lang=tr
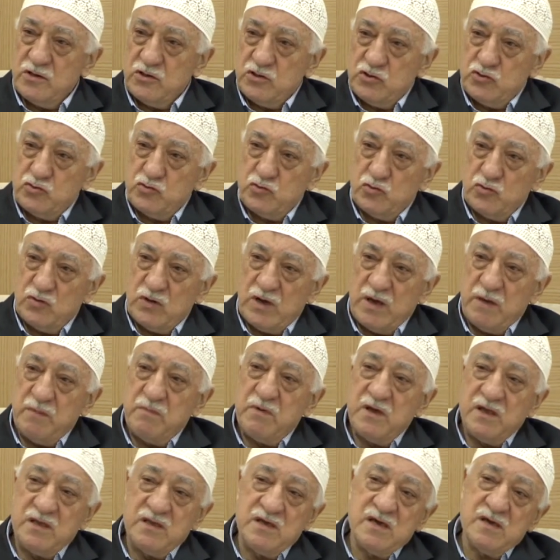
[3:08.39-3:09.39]
İşte o
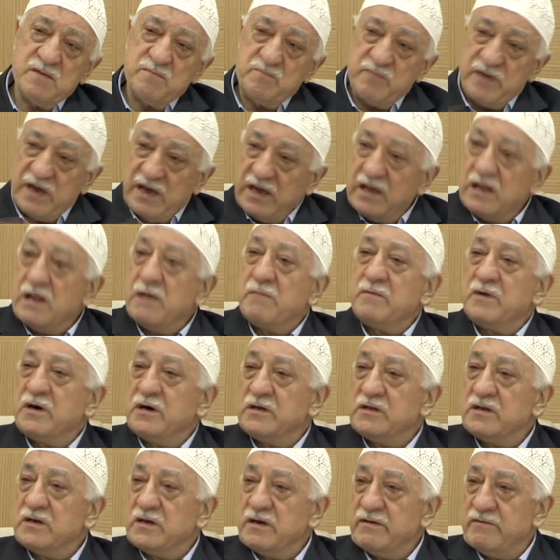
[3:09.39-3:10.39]
ebediyet peyleme
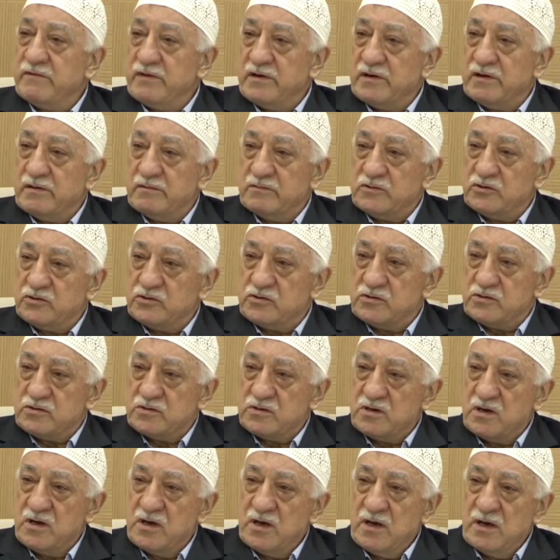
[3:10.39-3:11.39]
adına verilmiştir.